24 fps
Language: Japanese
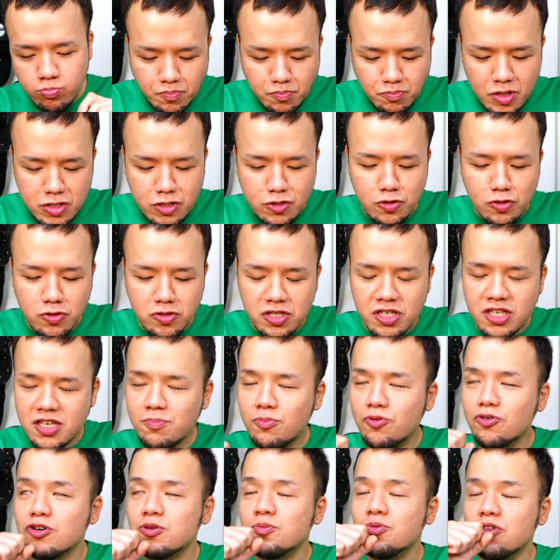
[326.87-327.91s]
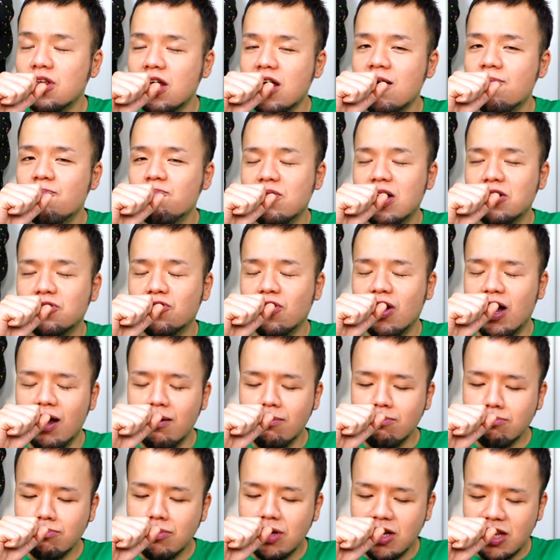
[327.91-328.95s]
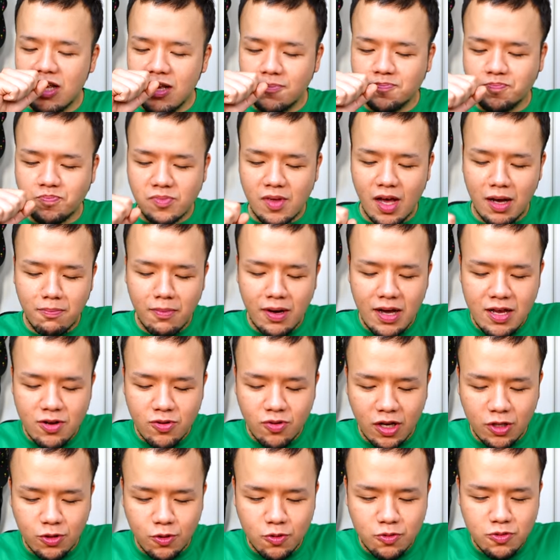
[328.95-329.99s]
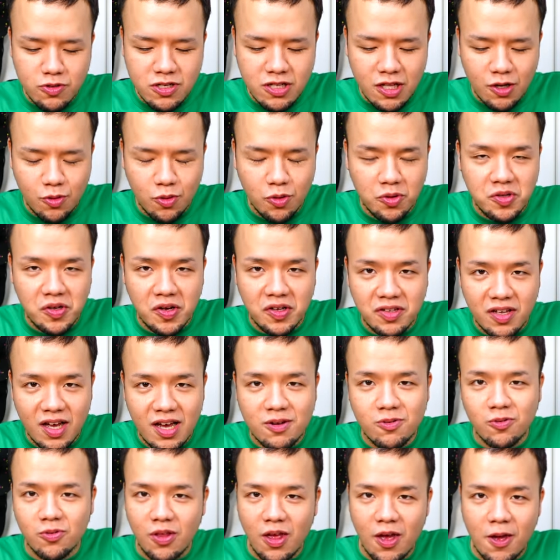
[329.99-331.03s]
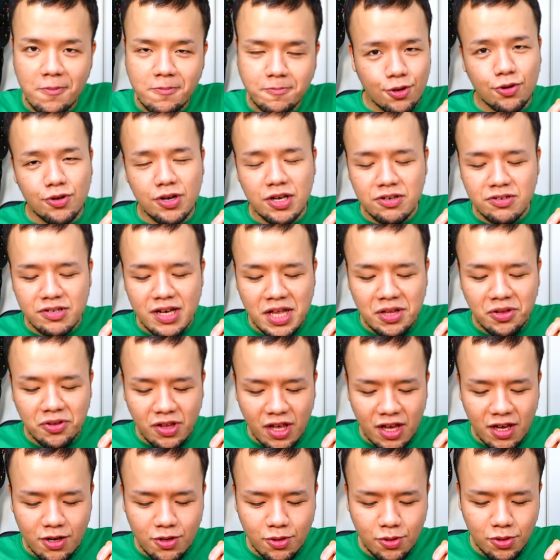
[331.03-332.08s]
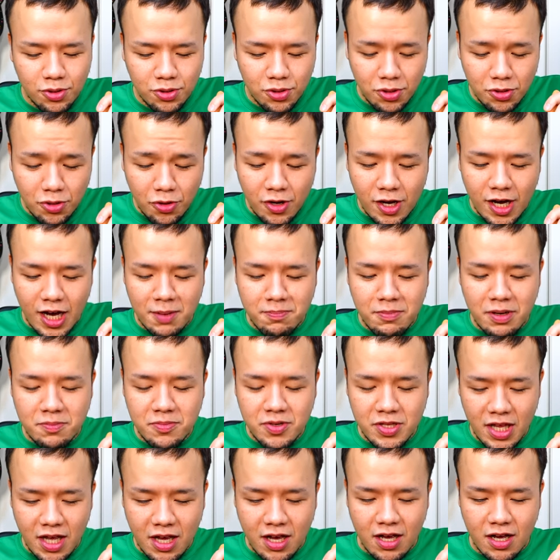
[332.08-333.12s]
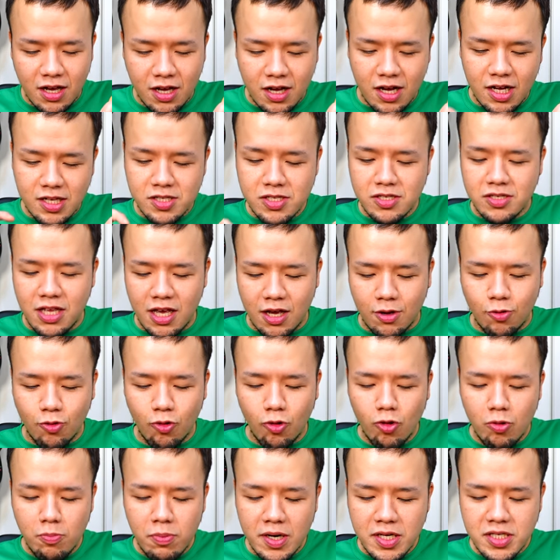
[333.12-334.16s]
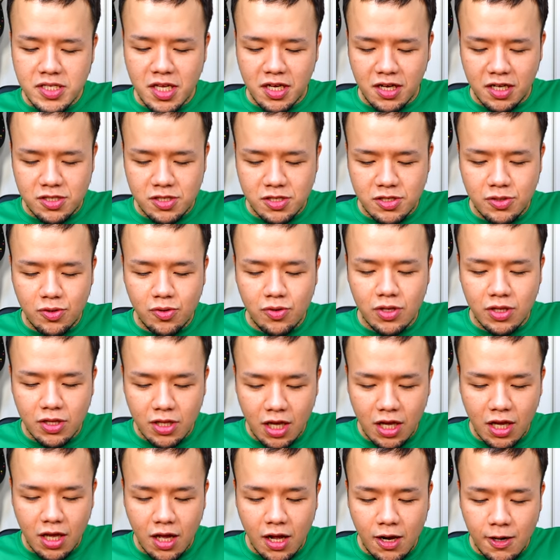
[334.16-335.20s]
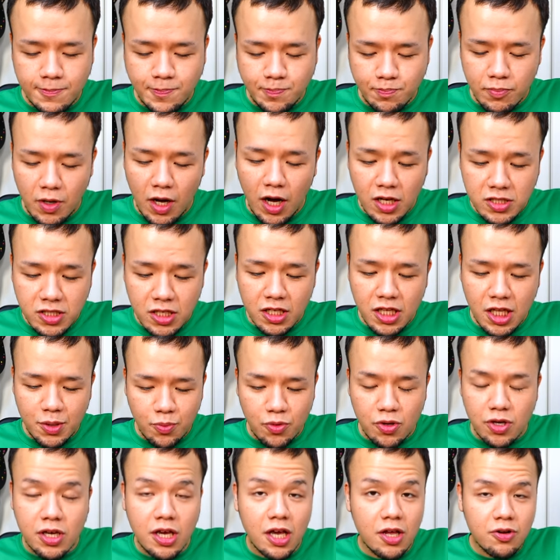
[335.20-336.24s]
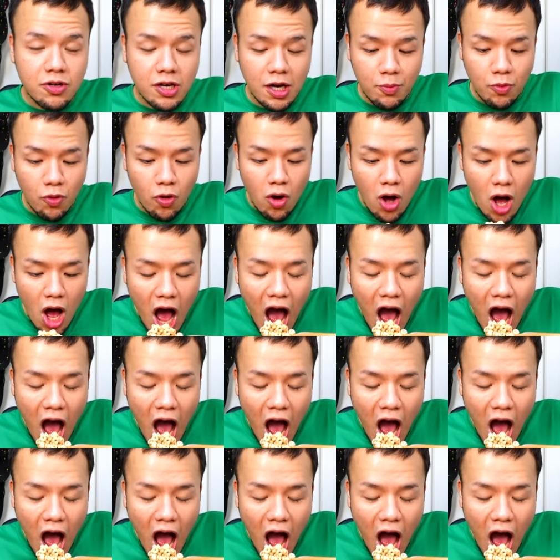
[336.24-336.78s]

まあ、正直僕もね、あの、あんまり甘いのが得意な方ではないので、これぐらいのね、程よい甘みで、かつね、香ばしさが強いんで、まあ、朝でもいけるかも。